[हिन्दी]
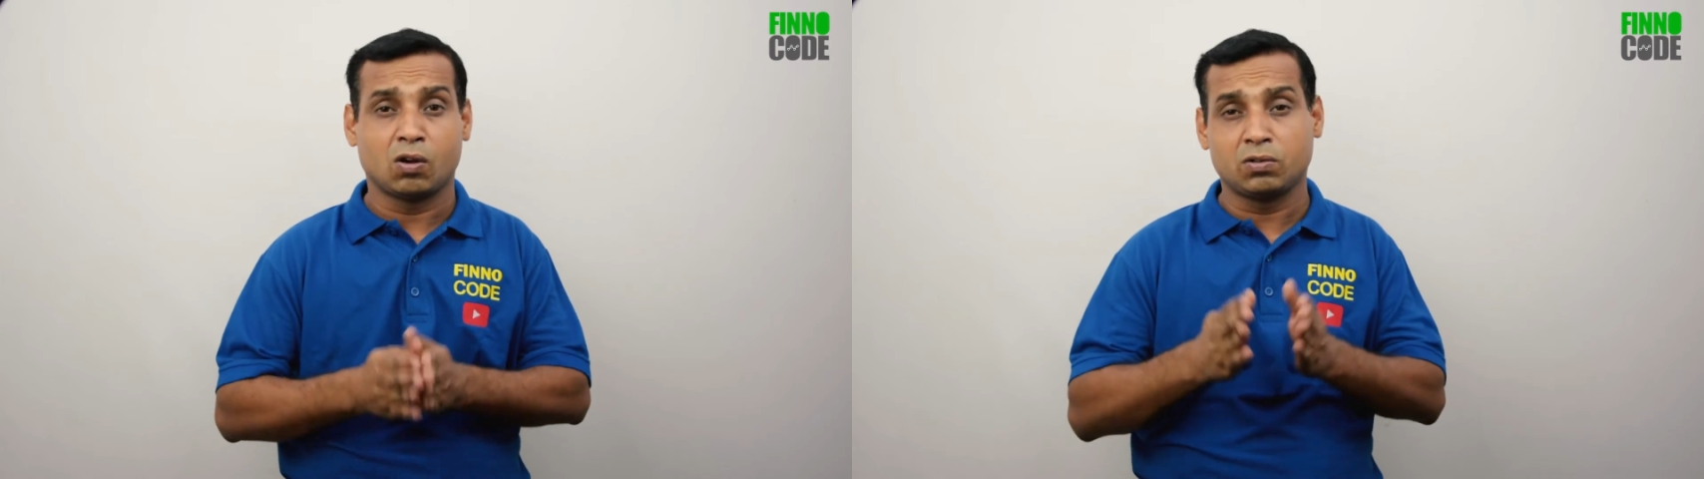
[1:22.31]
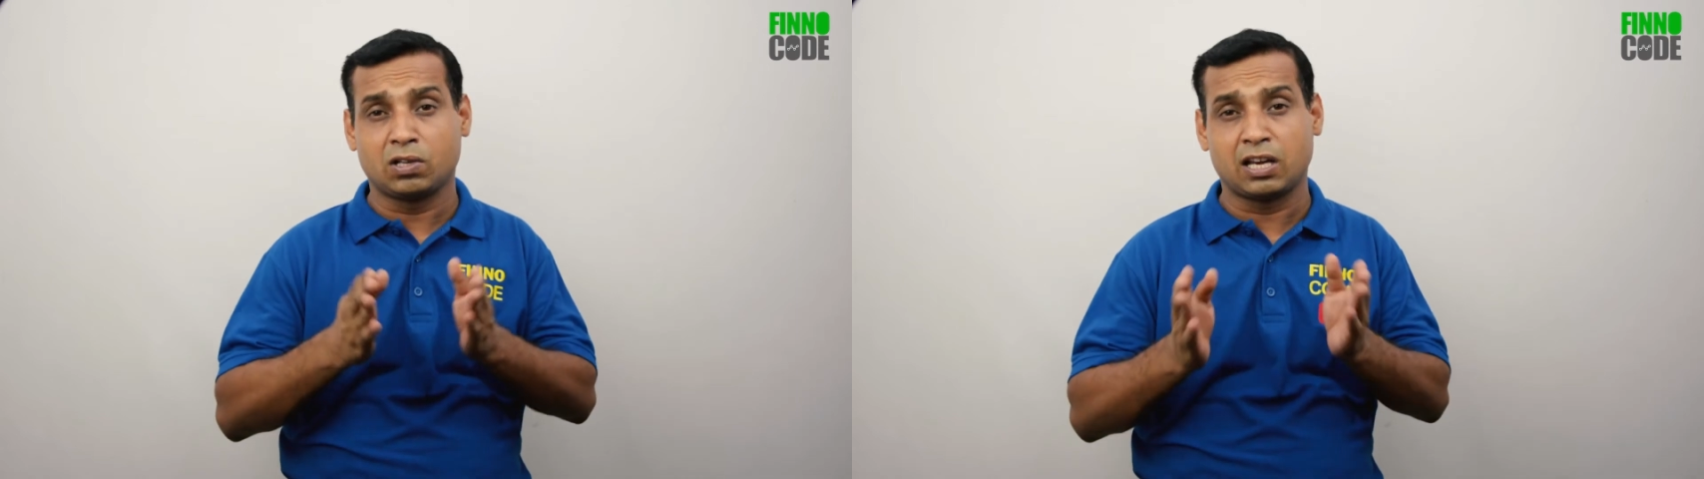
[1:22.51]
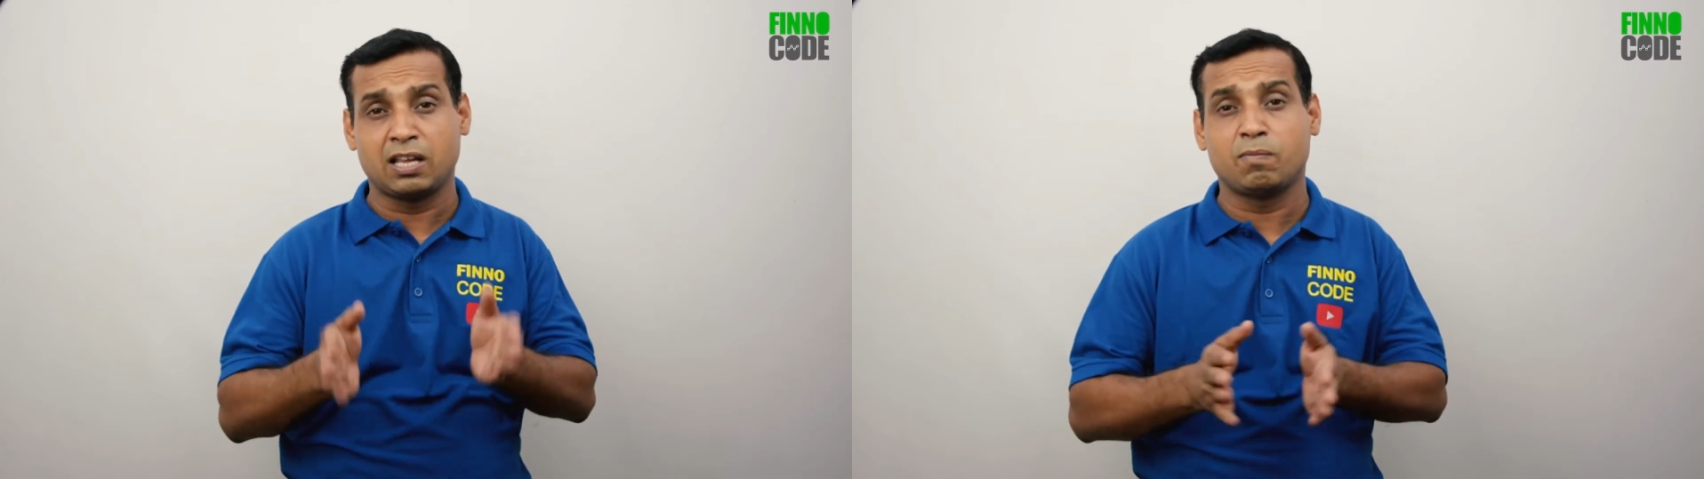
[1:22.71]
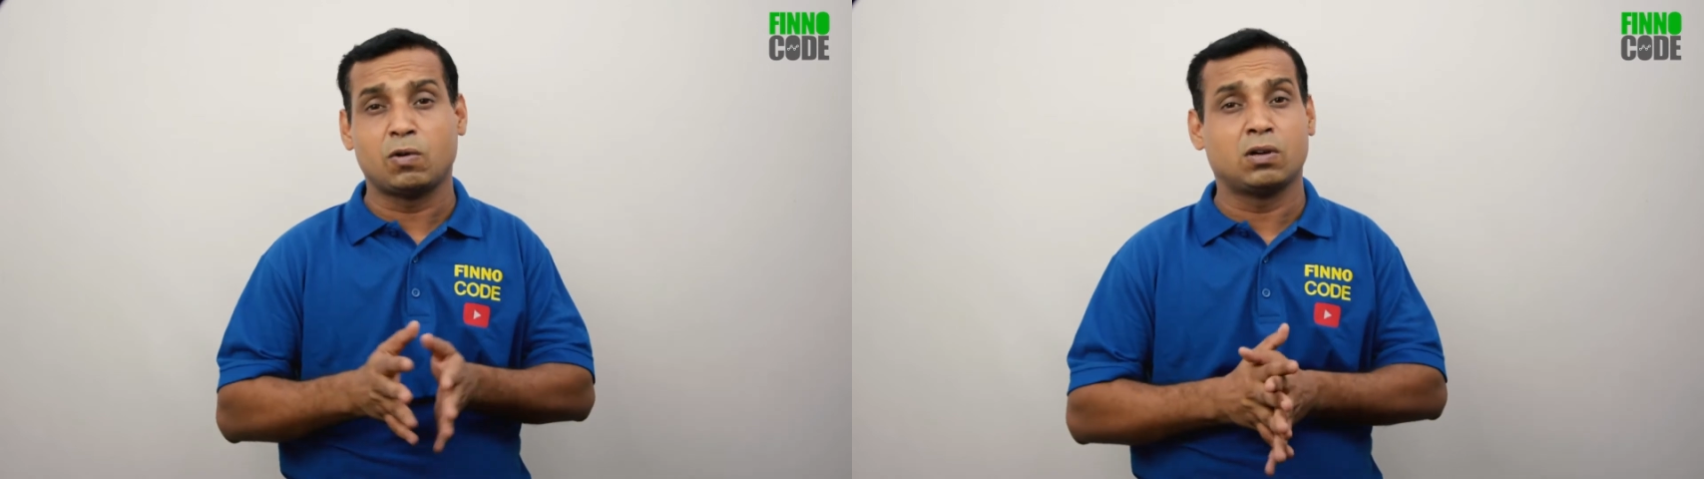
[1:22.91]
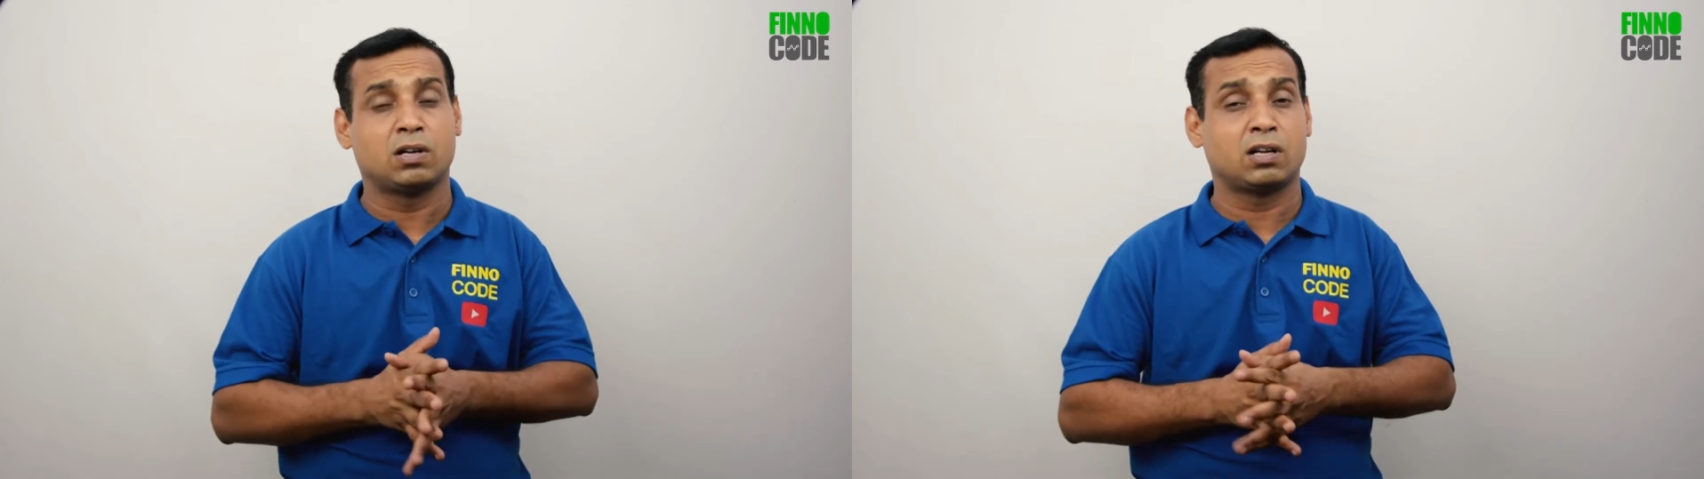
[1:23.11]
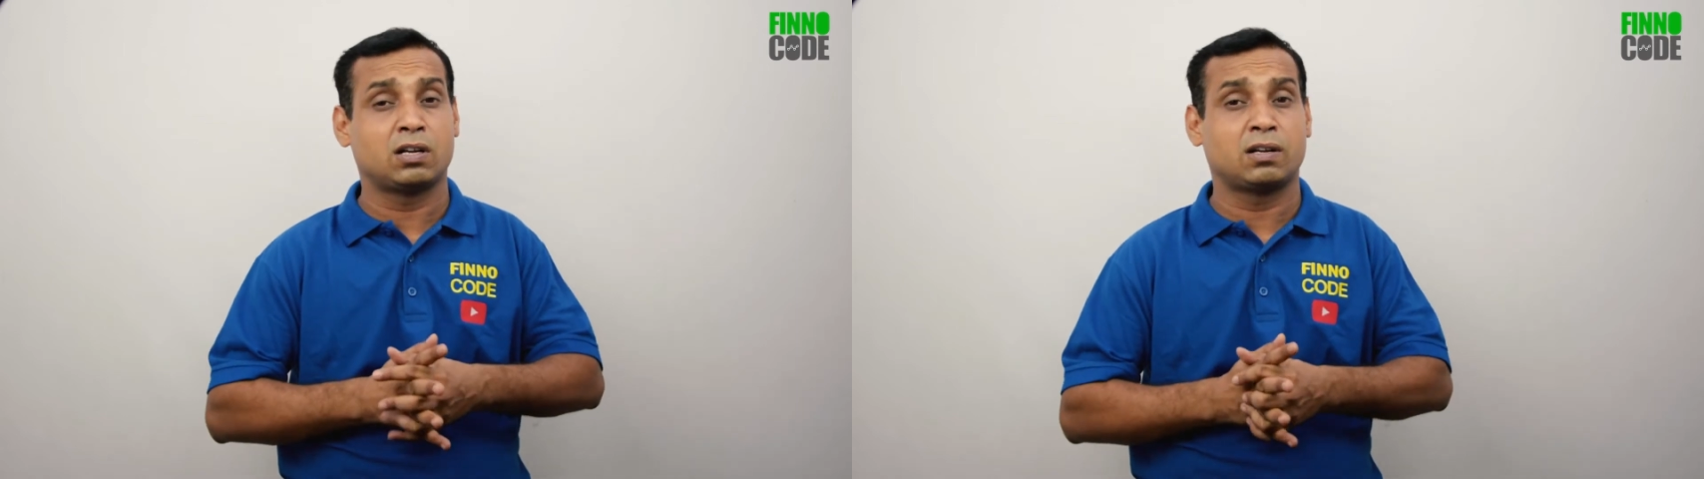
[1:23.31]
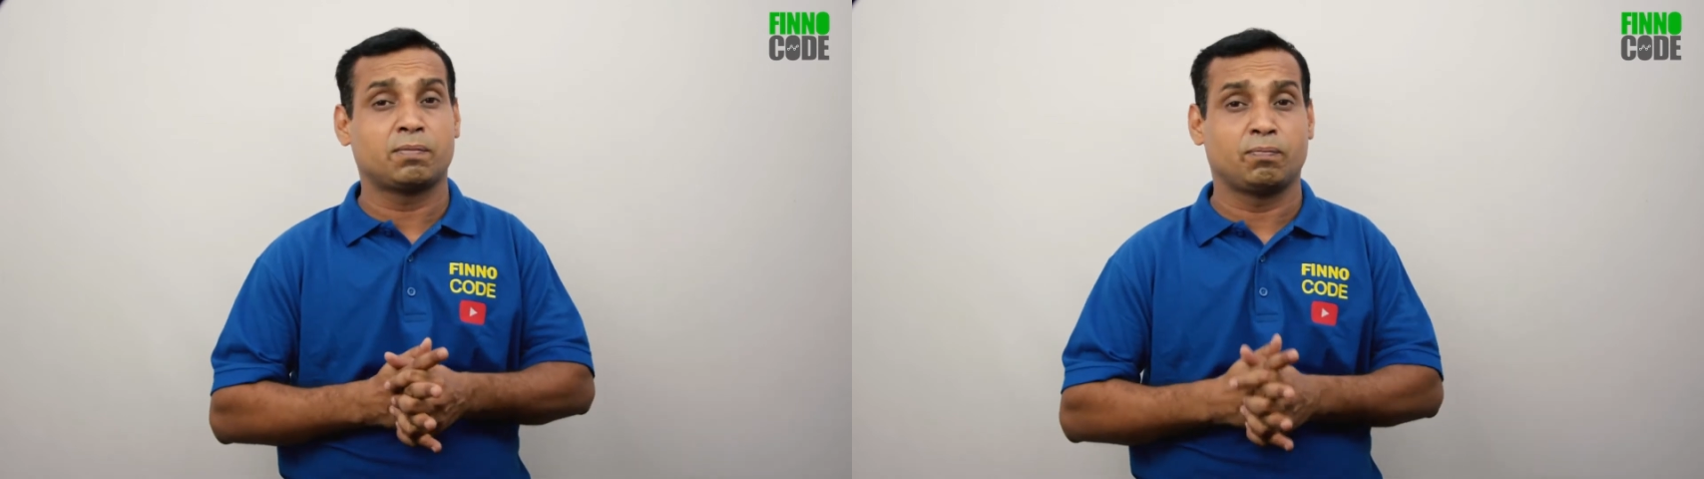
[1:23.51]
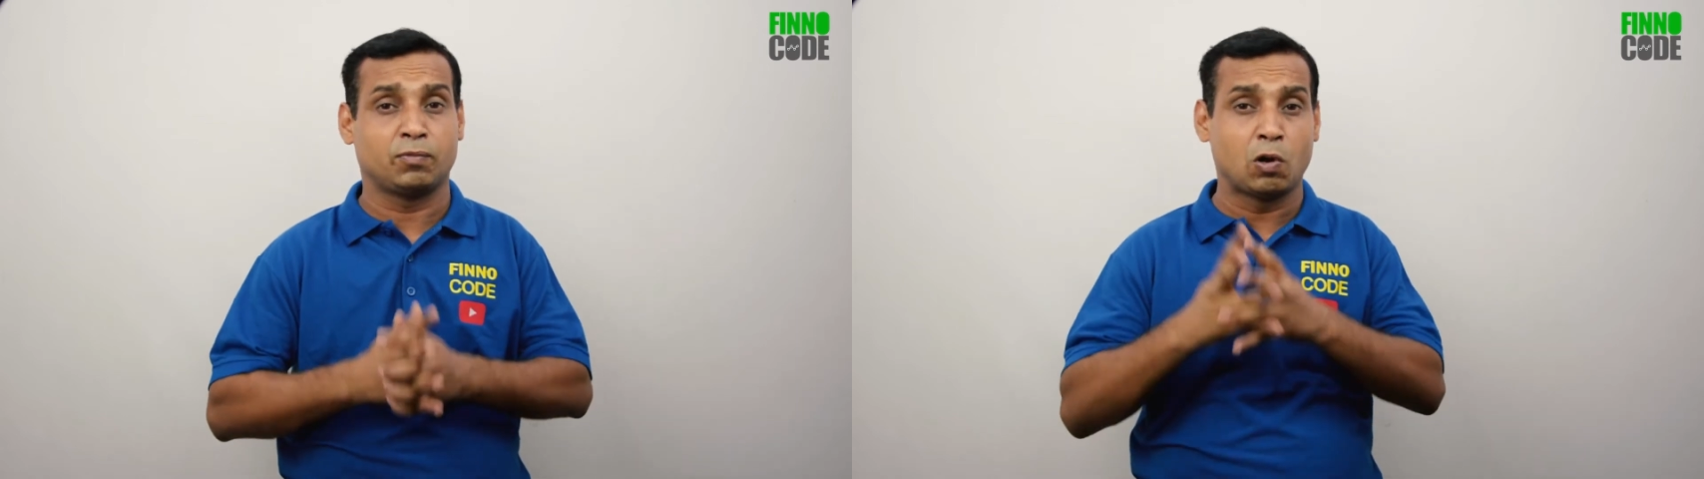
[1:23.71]
उन गरीब
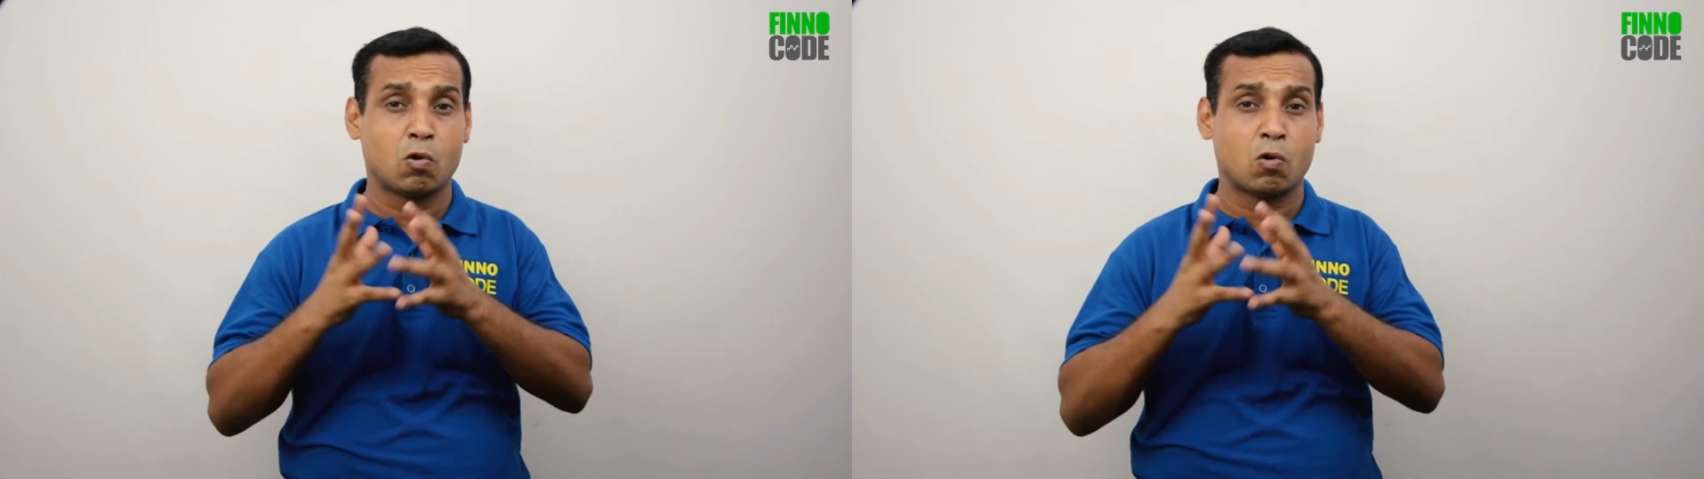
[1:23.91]
आ,